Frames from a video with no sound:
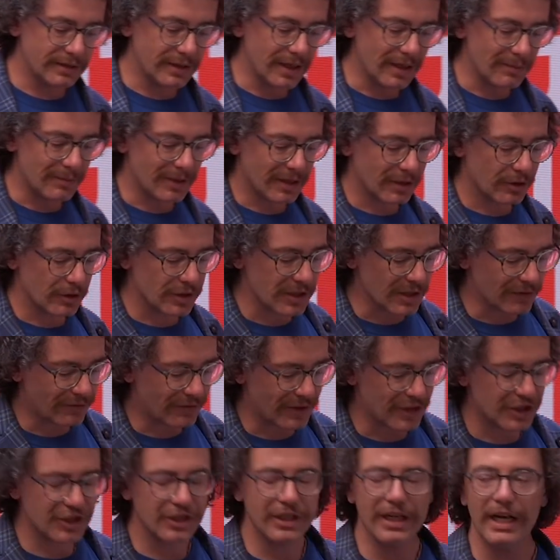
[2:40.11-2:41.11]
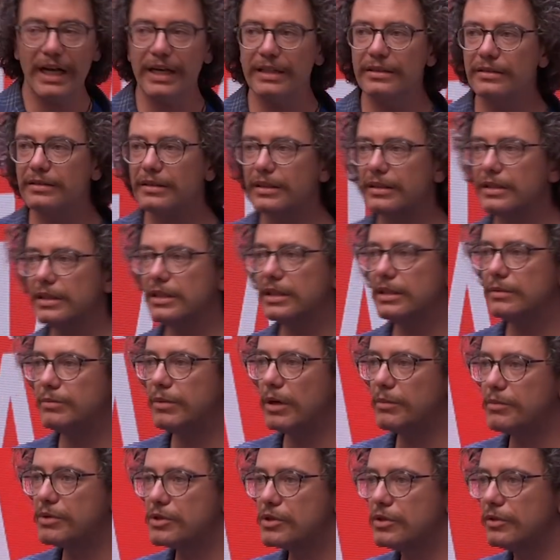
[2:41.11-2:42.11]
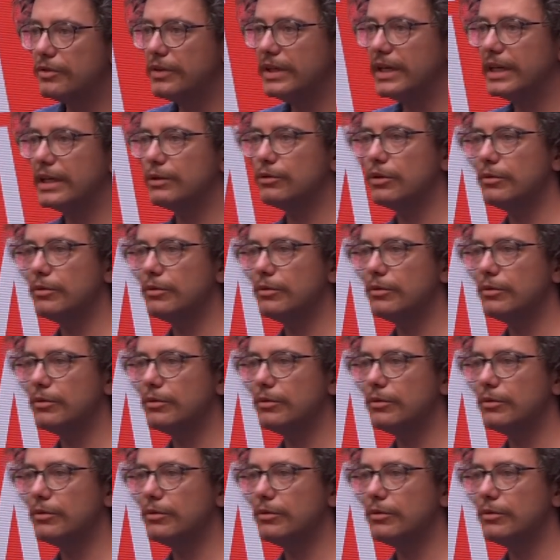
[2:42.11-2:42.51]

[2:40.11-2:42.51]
tema così affascinante di Pop Sofia